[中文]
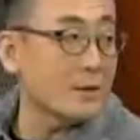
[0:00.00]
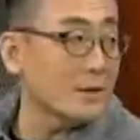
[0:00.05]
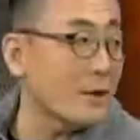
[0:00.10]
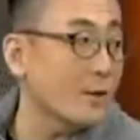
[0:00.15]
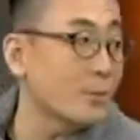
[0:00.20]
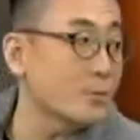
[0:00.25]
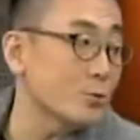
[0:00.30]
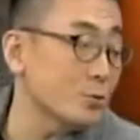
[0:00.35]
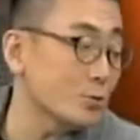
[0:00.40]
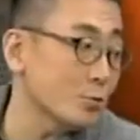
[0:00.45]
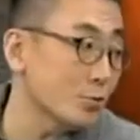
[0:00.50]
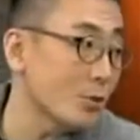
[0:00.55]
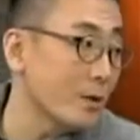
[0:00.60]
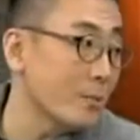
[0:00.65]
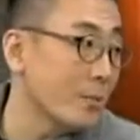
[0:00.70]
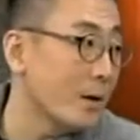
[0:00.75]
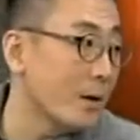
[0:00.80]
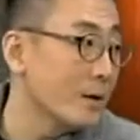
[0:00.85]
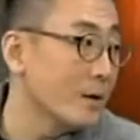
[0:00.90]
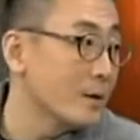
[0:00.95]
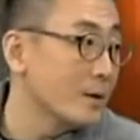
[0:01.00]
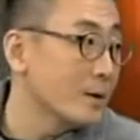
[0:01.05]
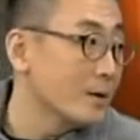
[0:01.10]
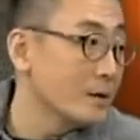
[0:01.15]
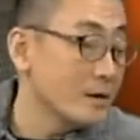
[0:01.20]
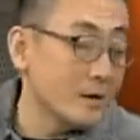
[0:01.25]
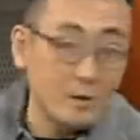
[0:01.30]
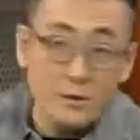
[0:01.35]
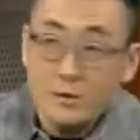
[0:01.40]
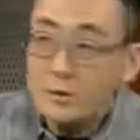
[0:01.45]
啊，他们就算嘛，
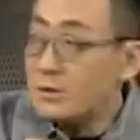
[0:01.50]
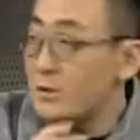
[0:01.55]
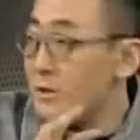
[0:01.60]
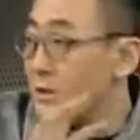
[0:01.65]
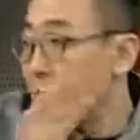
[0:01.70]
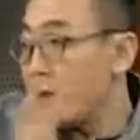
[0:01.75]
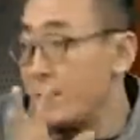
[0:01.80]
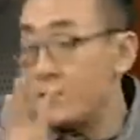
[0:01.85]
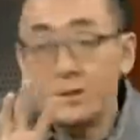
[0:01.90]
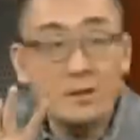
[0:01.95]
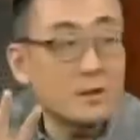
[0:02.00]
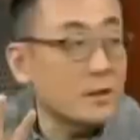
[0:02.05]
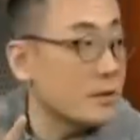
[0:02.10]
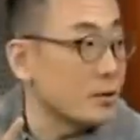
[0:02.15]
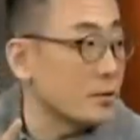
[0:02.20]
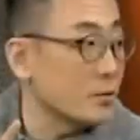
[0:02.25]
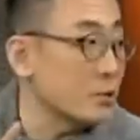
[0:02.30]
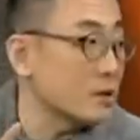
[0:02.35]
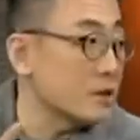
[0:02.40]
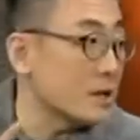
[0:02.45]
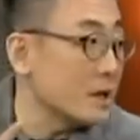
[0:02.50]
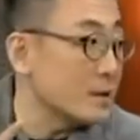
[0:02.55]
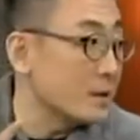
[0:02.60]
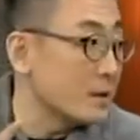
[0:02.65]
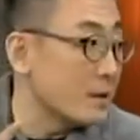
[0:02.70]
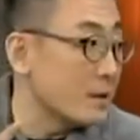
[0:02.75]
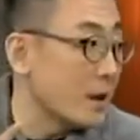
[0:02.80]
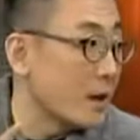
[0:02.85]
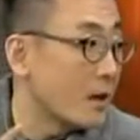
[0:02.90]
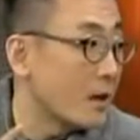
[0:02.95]
已经现在已经很多家
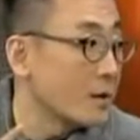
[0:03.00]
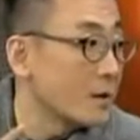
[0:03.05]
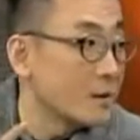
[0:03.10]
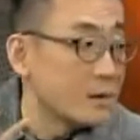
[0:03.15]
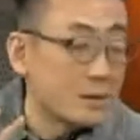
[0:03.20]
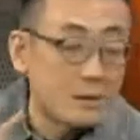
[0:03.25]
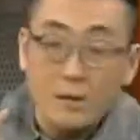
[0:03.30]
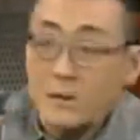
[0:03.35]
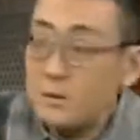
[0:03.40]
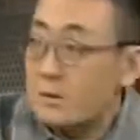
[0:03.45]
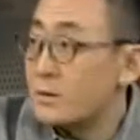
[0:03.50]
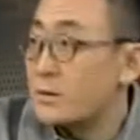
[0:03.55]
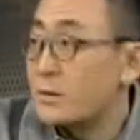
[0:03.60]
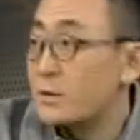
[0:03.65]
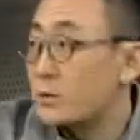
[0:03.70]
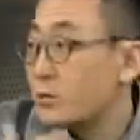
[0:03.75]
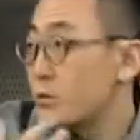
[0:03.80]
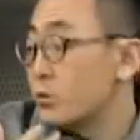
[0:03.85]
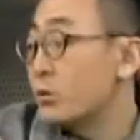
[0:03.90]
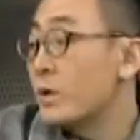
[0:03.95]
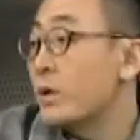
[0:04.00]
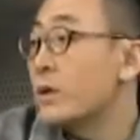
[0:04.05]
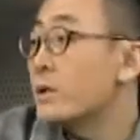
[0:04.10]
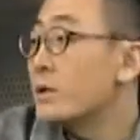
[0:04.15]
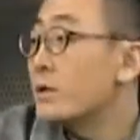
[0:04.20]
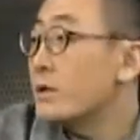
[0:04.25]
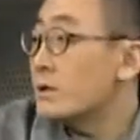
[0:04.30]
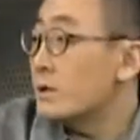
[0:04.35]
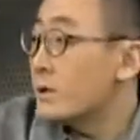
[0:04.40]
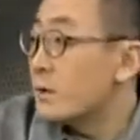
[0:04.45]
庭啊。他自己就全
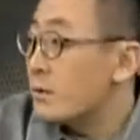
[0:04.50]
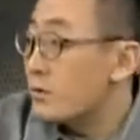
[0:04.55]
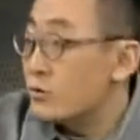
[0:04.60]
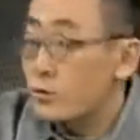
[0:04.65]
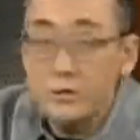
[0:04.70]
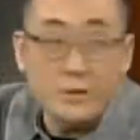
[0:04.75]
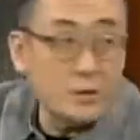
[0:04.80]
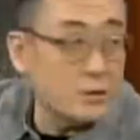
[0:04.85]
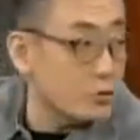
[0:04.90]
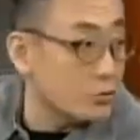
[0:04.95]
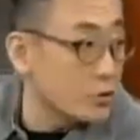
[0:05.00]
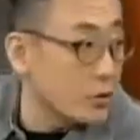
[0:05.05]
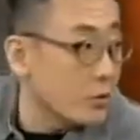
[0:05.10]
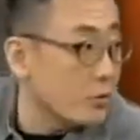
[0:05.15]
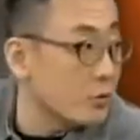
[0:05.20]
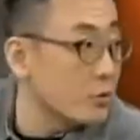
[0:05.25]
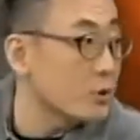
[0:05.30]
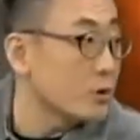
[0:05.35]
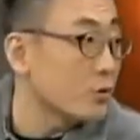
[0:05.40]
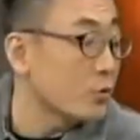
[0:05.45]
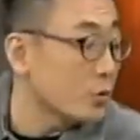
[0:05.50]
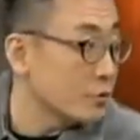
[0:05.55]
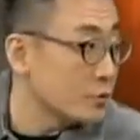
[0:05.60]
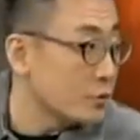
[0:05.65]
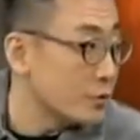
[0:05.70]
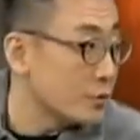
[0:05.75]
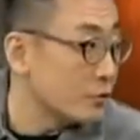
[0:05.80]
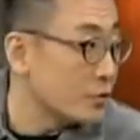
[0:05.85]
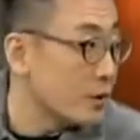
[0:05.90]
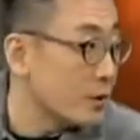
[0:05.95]
喝这个纯净水或者矿
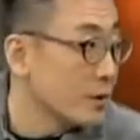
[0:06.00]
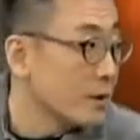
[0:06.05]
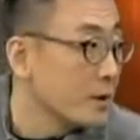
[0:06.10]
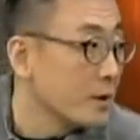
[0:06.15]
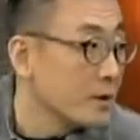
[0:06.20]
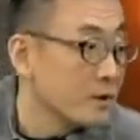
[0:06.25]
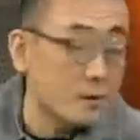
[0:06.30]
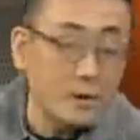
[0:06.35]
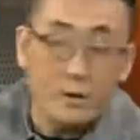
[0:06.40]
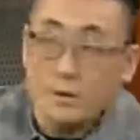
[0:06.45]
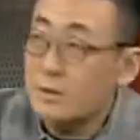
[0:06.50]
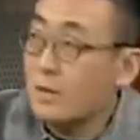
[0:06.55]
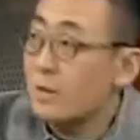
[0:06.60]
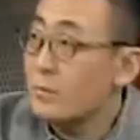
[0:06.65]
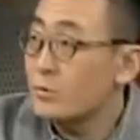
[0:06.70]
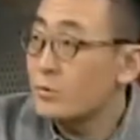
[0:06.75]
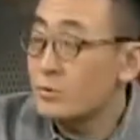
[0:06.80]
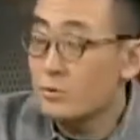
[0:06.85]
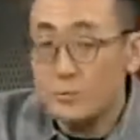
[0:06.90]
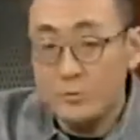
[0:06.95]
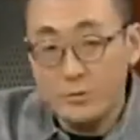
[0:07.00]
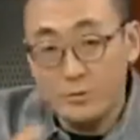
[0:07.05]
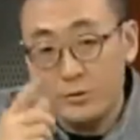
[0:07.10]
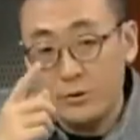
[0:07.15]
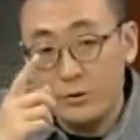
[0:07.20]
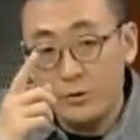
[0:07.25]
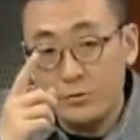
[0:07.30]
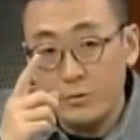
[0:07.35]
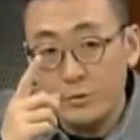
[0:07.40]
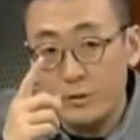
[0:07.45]
泉水，嗯，但是他们说，比如
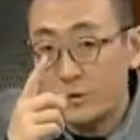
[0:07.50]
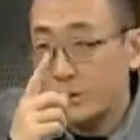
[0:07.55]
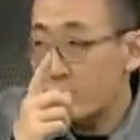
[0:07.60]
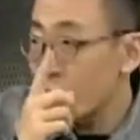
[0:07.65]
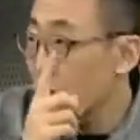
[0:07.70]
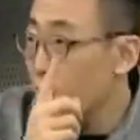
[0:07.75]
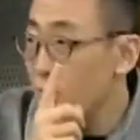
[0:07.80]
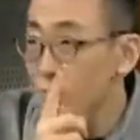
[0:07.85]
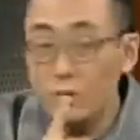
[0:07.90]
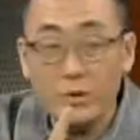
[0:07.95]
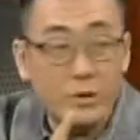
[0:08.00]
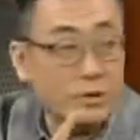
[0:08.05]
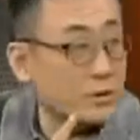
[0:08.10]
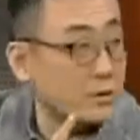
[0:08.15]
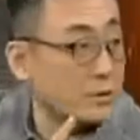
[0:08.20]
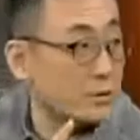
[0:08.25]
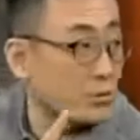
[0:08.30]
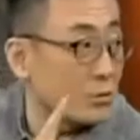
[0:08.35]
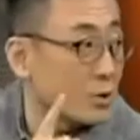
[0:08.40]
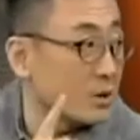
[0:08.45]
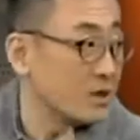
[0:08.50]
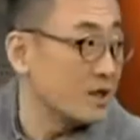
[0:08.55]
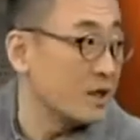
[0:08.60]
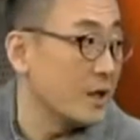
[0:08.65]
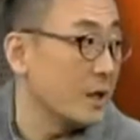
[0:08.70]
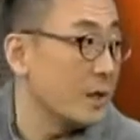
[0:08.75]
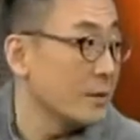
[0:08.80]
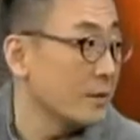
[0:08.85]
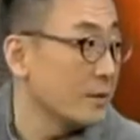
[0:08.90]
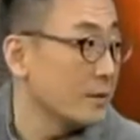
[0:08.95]
说有的是一个月这得多少
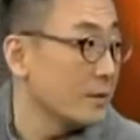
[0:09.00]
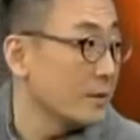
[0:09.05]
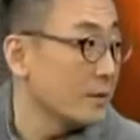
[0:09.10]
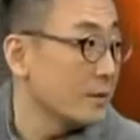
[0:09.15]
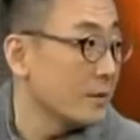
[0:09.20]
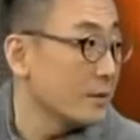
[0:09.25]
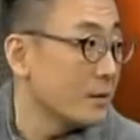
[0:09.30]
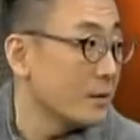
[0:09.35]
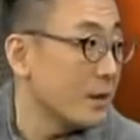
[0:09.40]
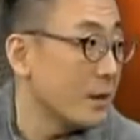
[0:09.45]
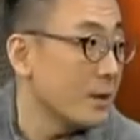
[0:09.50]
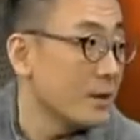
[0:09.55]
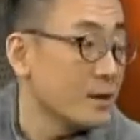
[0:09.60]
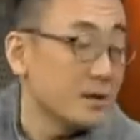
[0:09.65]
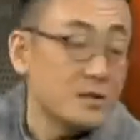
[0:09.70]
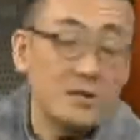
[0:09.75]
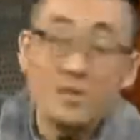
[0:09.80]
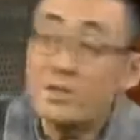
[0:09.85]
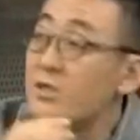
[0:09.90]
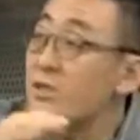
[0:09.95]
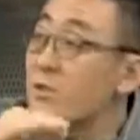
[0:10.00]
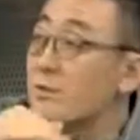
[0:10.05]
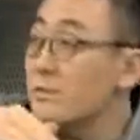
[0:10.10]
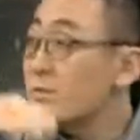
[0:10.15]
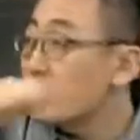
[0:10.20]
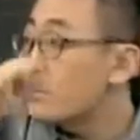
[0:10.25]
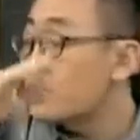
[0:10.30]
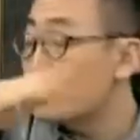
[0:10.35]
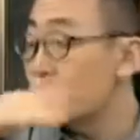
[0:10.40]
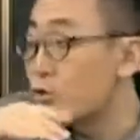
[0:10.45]
钱，嗯啊，已
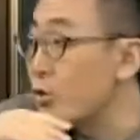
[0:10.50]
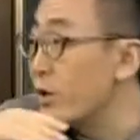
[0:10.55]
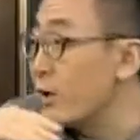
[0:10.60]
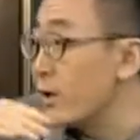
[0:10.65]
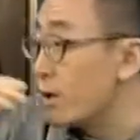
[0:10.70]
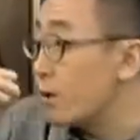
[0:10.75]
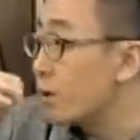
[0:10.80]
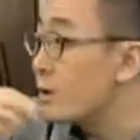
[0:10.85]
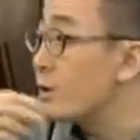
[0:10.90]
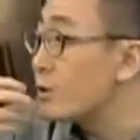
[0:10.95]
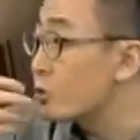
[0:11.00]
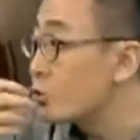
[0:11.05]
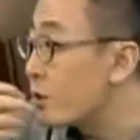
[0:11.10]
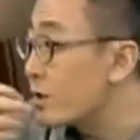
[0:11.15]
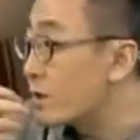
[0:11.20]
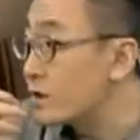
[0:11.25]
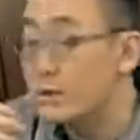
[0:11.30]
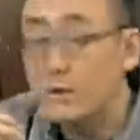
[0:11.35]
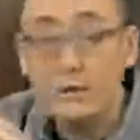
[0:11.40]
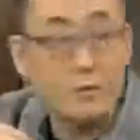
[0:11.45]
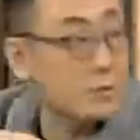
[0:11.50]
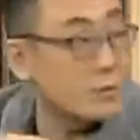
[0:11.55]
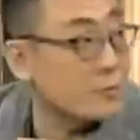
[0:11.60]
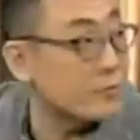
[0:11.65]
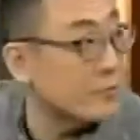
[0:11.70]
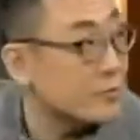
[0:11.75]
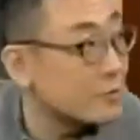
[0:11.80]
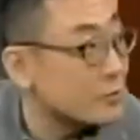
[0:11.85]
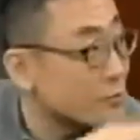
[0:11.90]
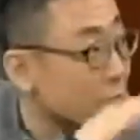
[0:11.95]
经水喝水上都
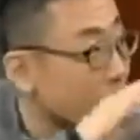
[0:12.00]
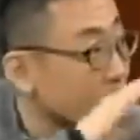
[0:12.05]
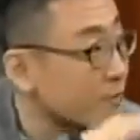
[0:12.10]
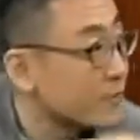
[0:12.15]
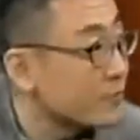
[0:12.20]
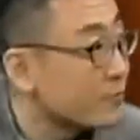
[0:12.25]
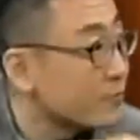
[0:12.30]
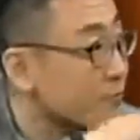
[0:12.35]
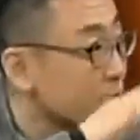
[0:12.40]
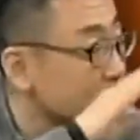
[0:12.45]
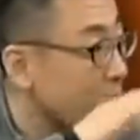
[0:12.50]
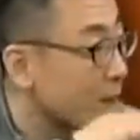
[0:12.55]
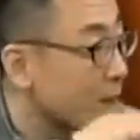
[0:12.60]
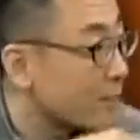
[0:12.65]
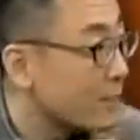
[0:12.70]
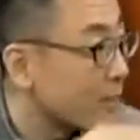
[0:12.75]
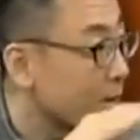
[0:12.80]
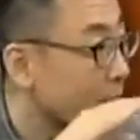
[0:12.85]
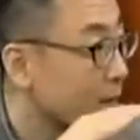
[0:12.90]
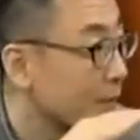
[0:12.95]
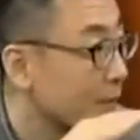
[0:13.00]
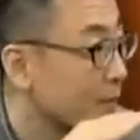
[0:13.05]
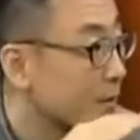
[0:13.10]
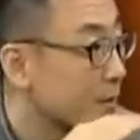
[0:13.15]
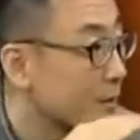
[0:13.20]
分出贫富差别了，